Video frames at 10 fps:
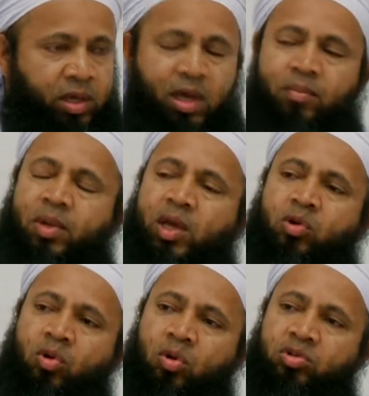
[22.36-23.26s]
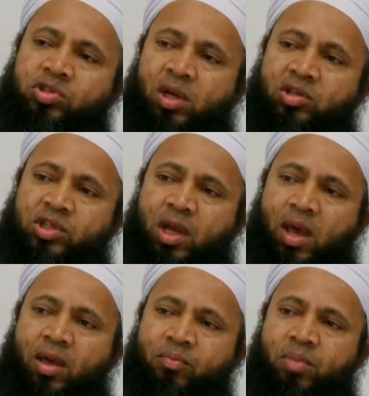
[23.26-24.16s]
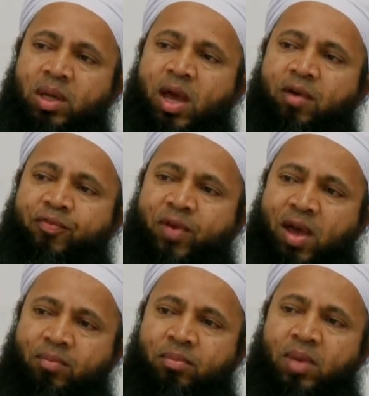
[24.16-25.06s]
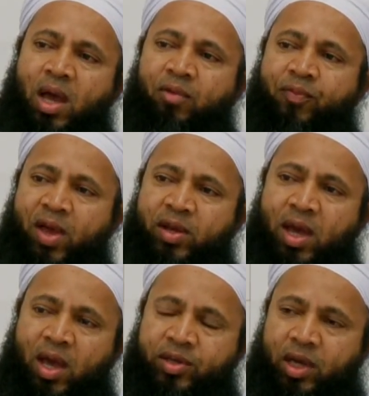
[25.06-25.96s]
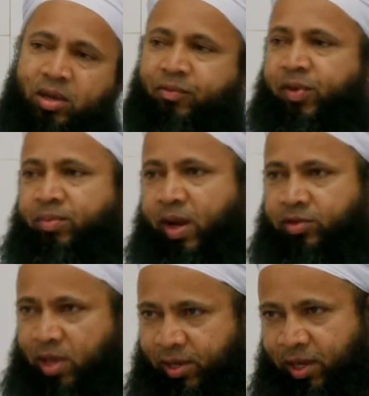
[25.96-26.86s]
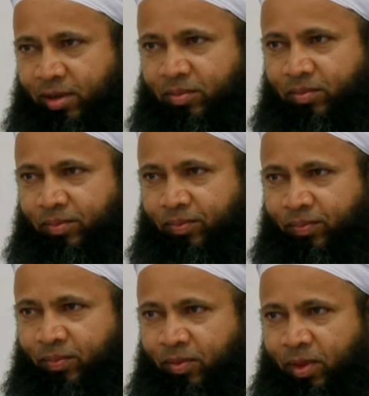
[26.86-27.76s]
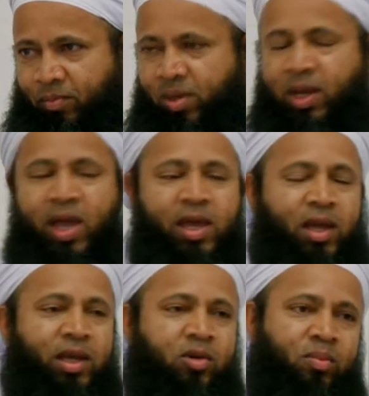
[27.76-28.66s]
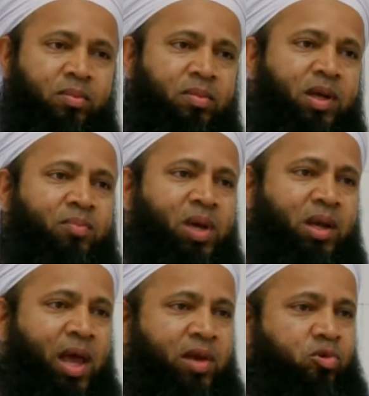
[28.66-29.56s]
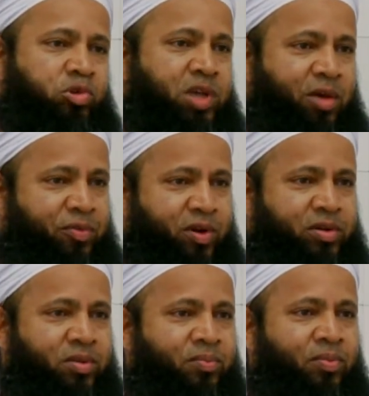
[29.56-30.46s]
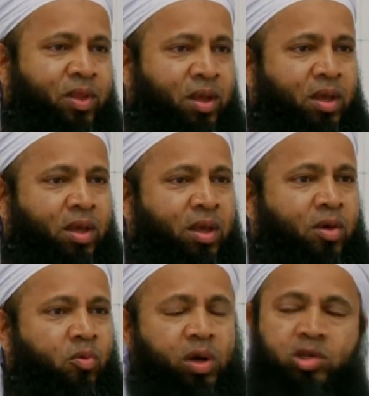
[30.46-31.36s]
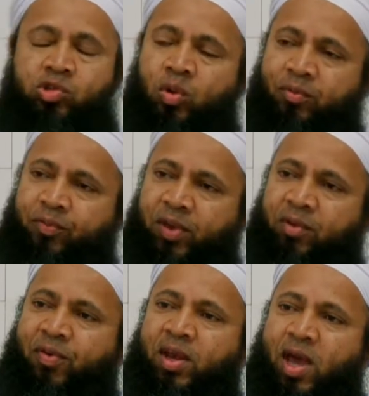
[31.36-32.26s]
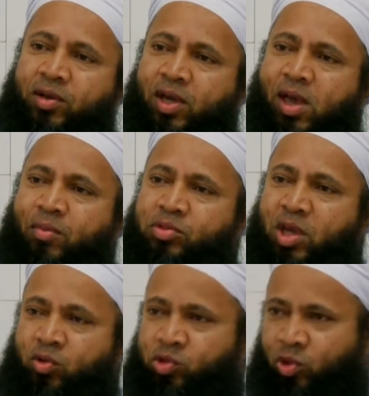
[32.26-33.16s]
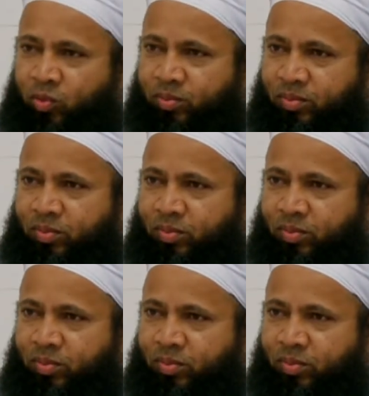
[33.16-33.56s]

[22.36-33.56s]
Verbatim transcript: يملك سلسلة من أفخم الفنادق في بريطانيا بالله عليكم لما الآن نسافر ونسكن في فنادق خمسة نجوم